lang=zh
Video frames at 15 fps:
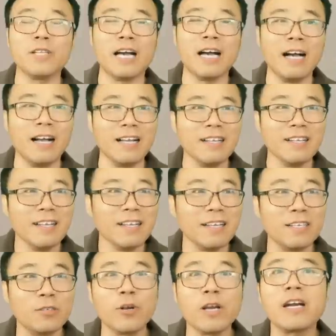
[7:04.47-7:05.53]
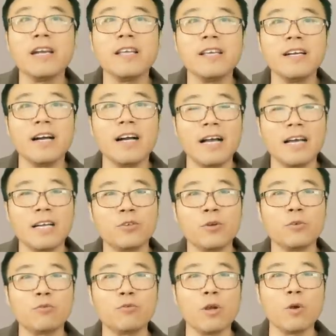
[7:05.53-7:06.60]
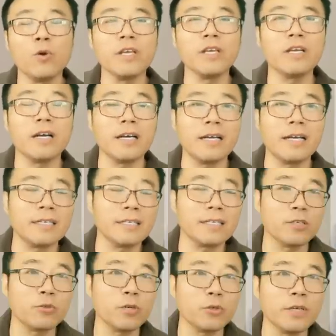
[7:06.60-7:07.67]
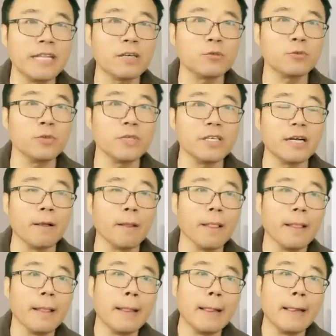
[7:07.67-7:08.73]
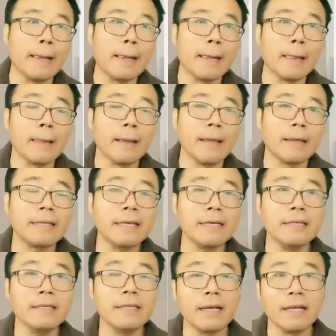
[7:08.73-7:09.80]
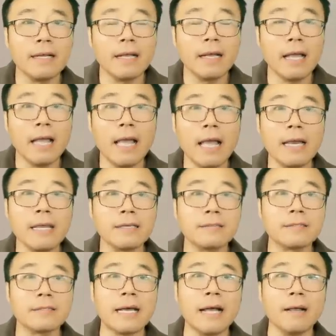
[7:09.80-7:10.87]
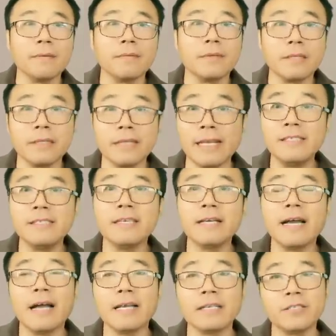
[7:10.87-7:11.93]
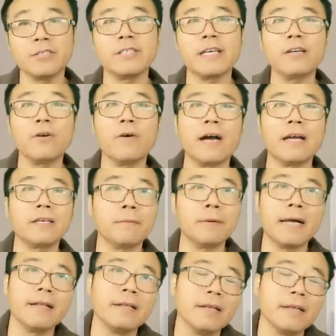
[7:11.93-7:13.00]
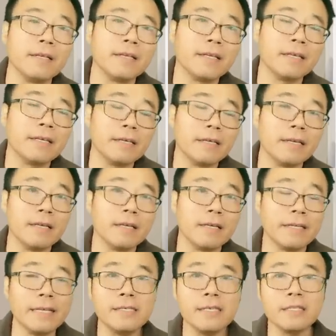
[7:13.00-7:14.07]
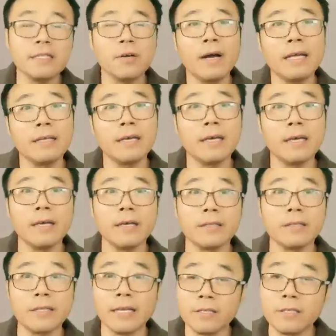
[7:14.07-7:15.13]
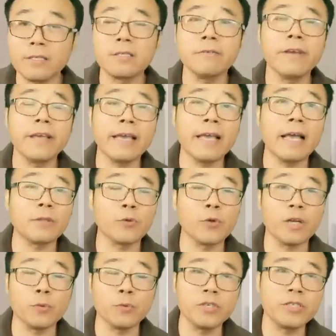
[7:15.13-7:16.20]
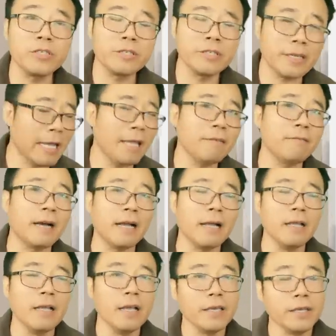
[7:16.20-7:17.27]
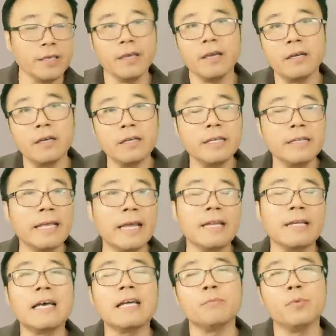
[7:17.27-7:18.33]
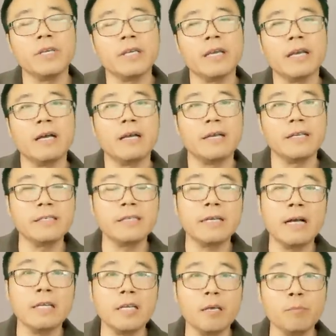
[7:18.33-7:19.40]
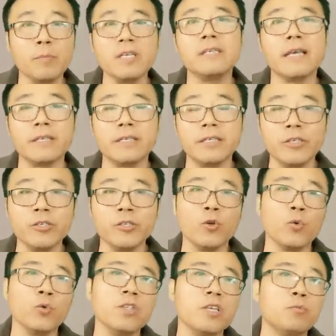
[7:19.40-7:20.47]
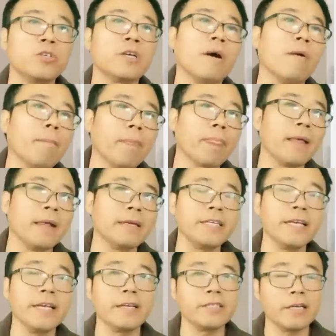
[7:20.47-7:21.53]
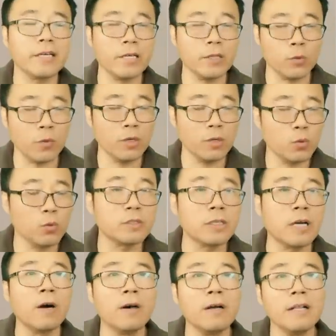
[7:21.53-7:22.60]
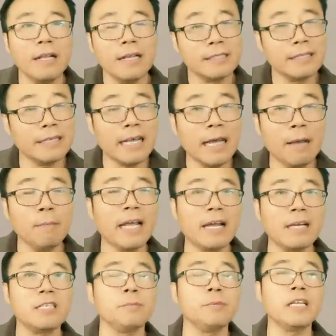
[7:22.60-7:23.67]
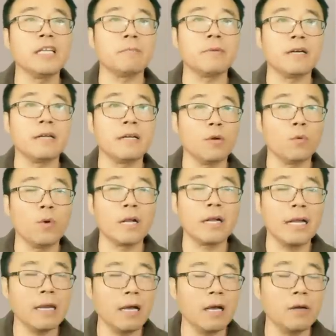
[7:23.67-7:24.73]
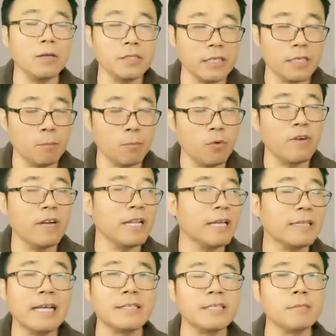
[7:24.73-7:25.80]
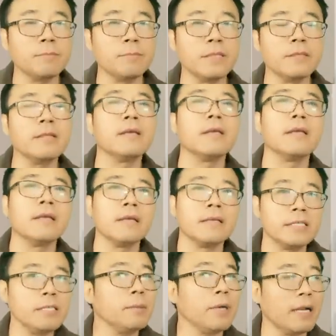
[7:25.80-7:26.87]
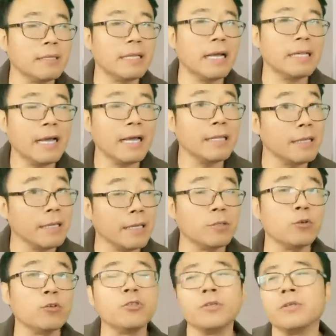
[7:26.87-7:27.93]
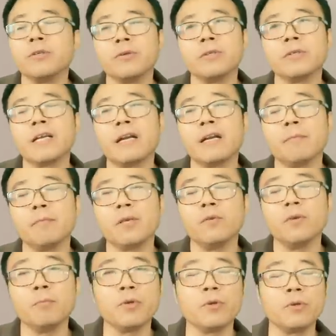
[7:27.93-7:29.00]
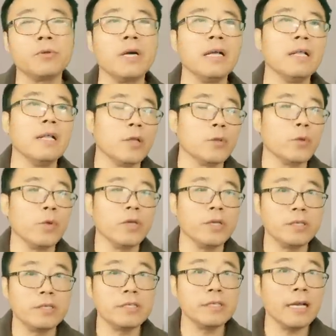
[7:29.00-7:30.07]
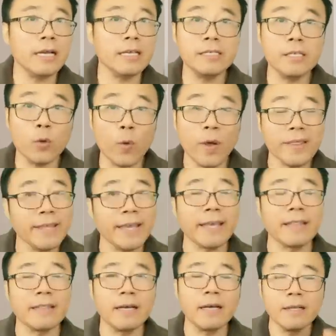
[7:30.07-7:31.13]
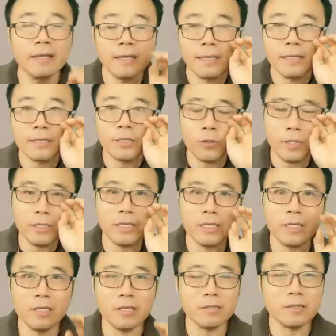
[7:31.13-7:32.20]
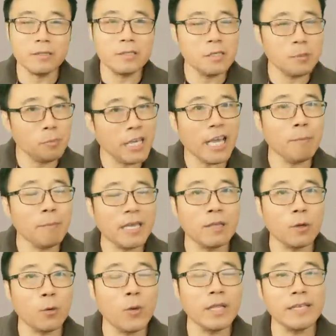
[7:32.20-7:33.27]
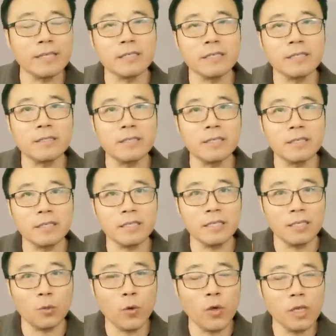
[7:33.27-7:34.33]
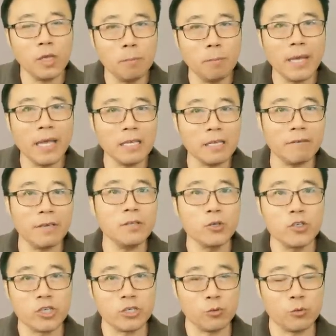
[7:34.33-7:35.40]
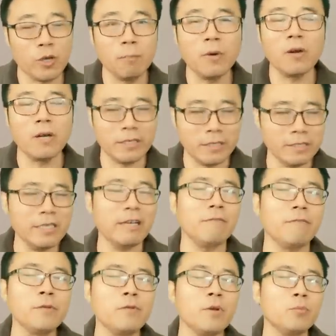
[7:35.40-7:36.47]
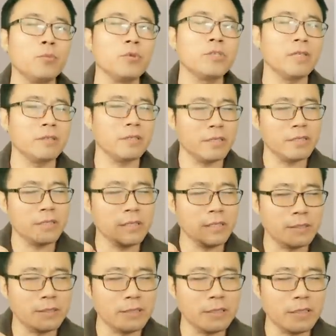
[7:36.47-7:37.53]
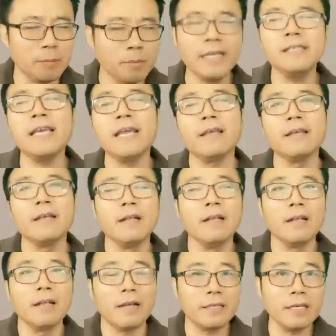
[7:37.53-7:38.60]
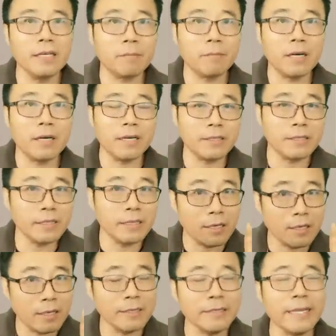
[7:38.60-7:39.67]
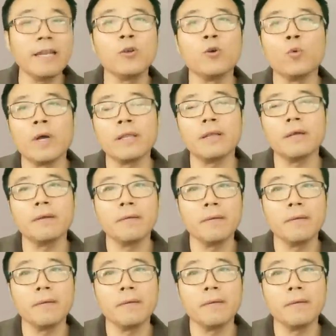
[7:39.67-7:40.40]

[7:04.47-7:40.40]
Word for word: 的哈，呃，帅哥一个啊，帅帅锅一个啊，这个帅帅大叔一个，呃，但是呢，Alex 啊。年轻啊，小鲜肉啊，是吧？呃，年轻的话呢，他的思维啊，对很多事情的看法也和这年龄大的不一样。西康呢，明显是油腻不少，哎，这也是很多人吐槽。在他们俩视频里边呢，我看了好几个播放量大的视频，基本上大家呢也都是有有这样的评论，比如说对西康一些观点的，就是说你自己片面的观点形成，你窥一般以为就只全报了，实际上完全不是，那这是你自己的偏见啊。这里边呢，实际上是和年龄有关的。